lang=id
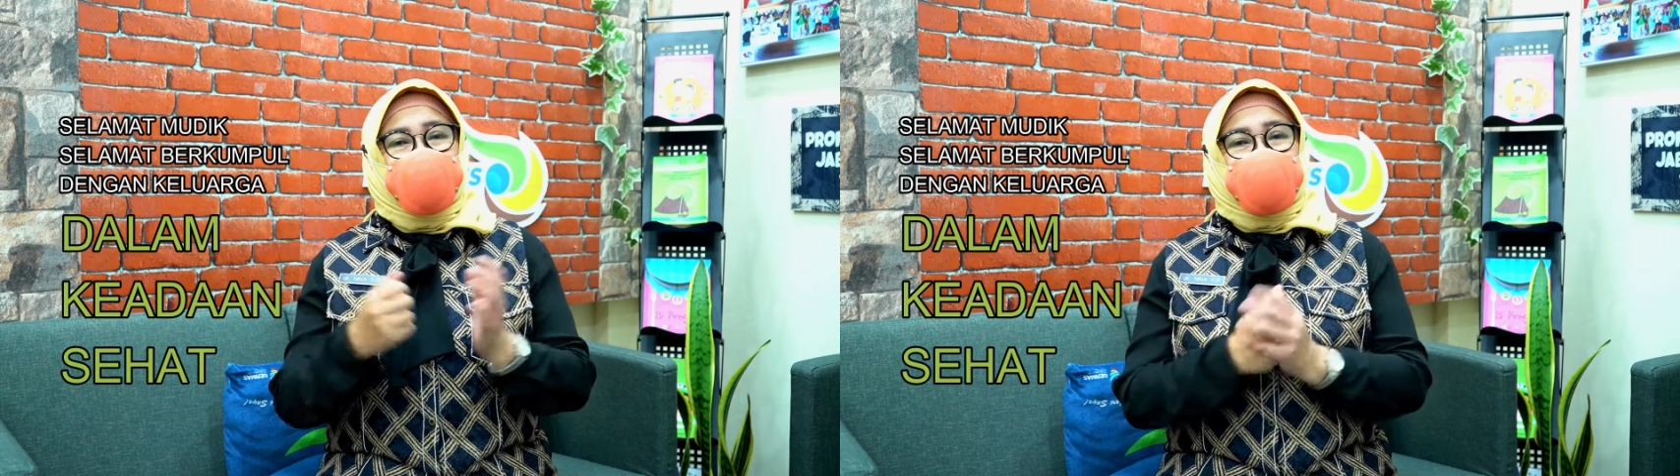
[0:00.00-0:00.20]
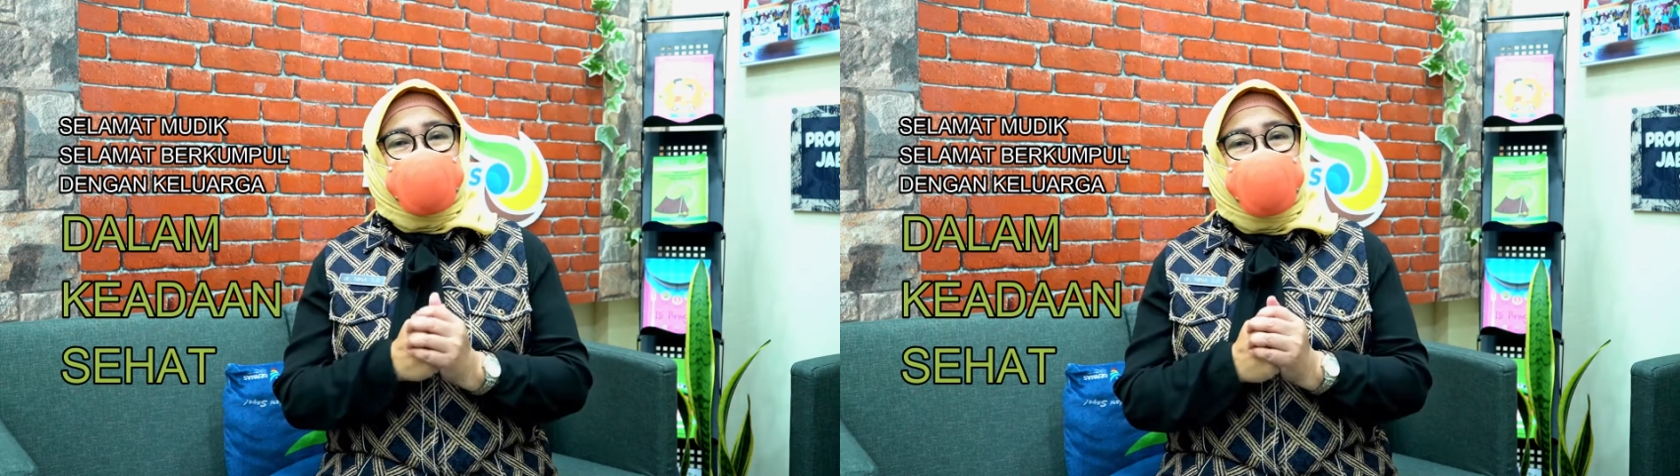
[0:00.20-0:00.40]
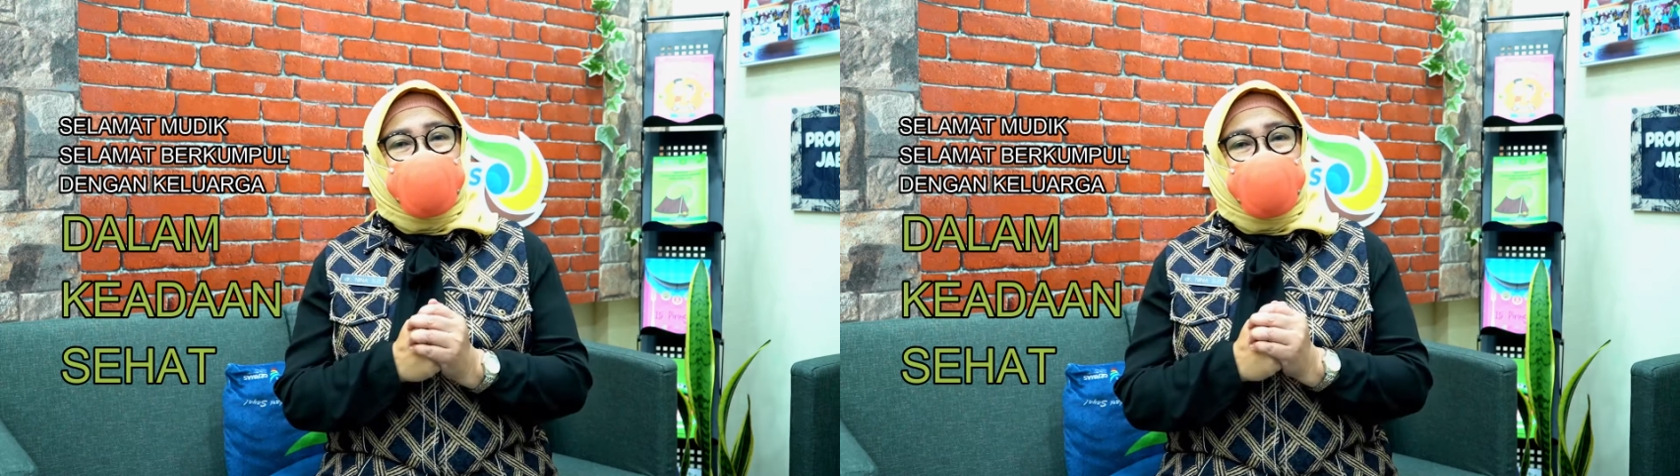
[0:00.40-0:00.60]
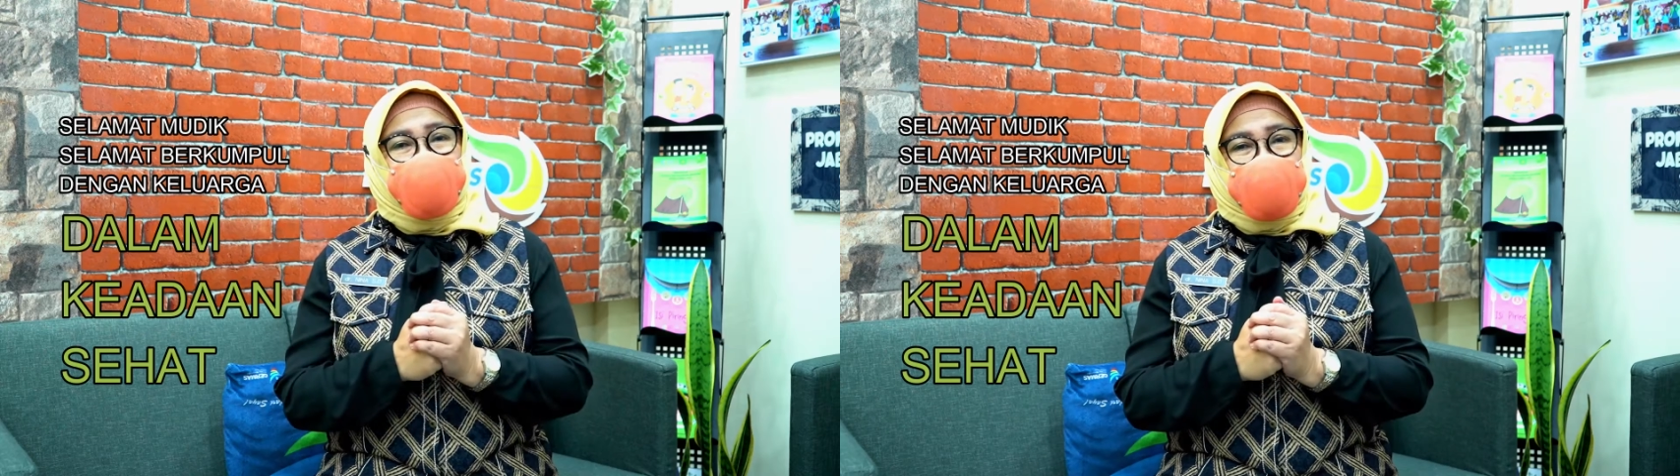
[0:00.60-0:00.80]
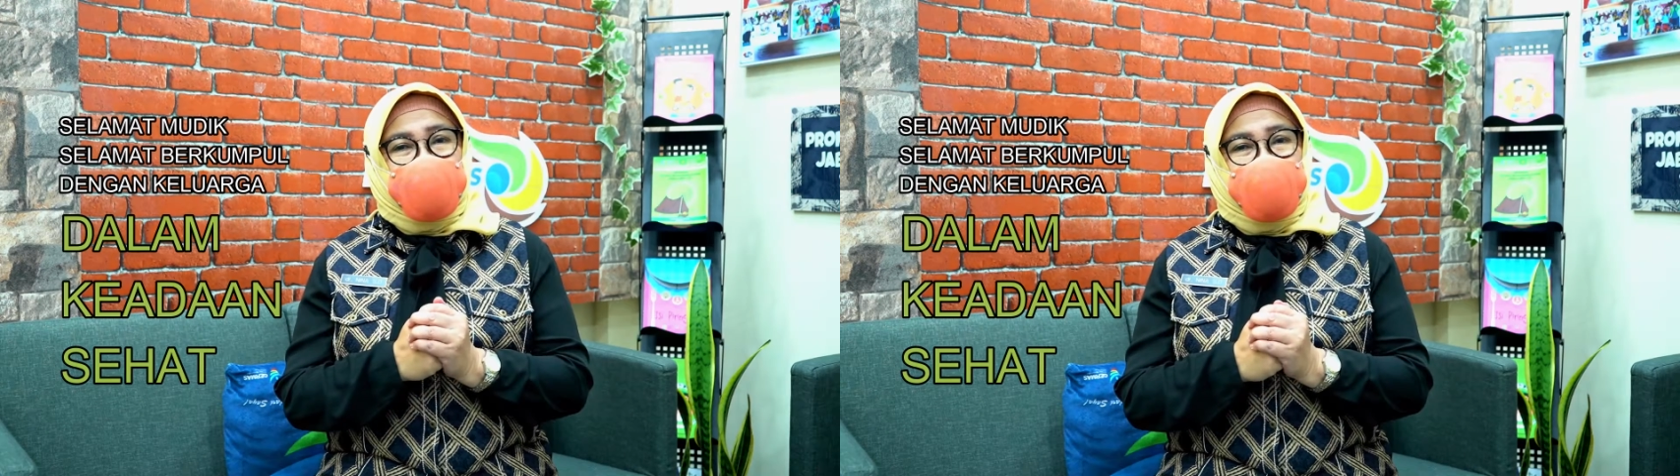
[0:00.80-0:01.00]
bersama
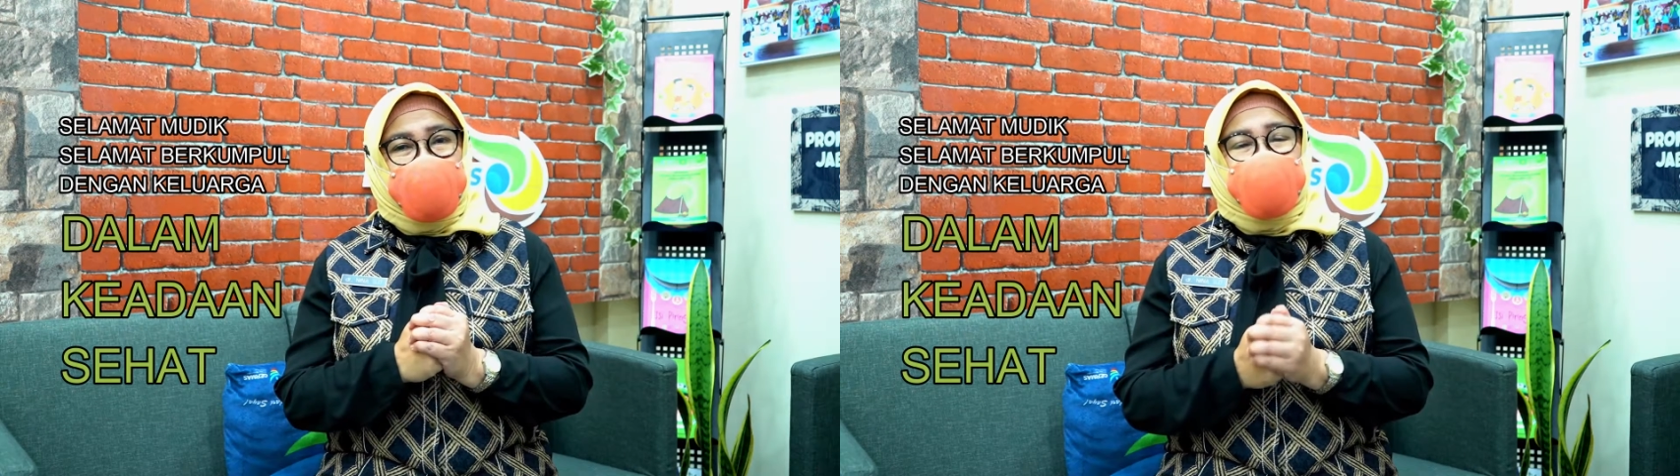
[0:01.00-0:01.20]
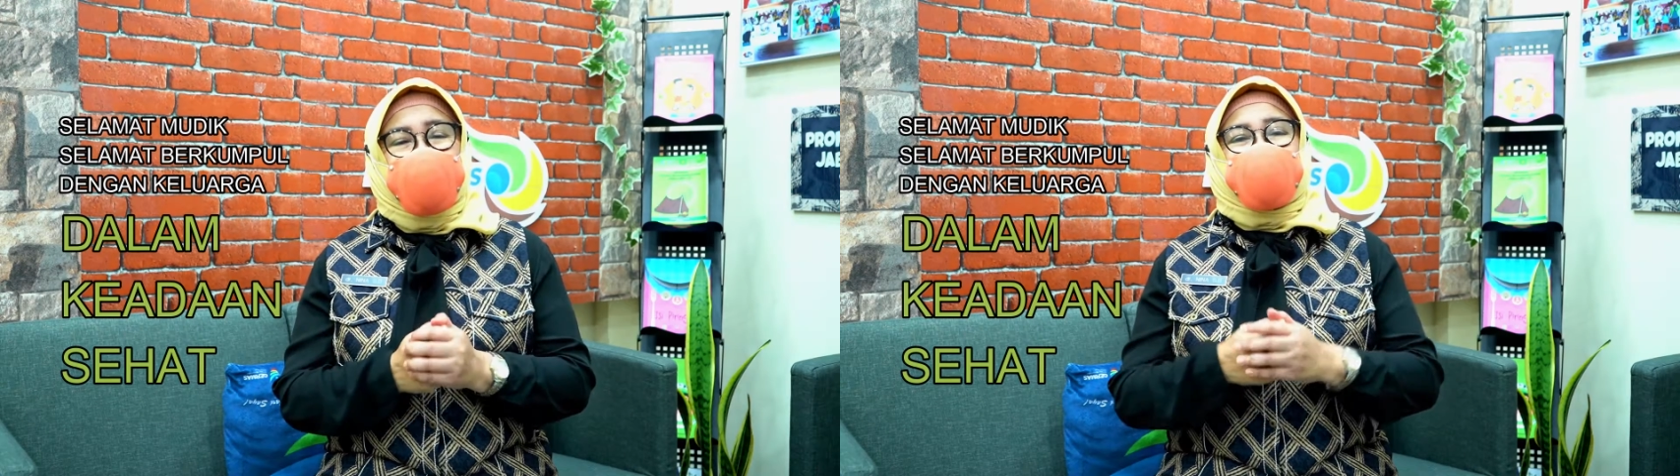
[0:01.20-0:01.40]
keluarga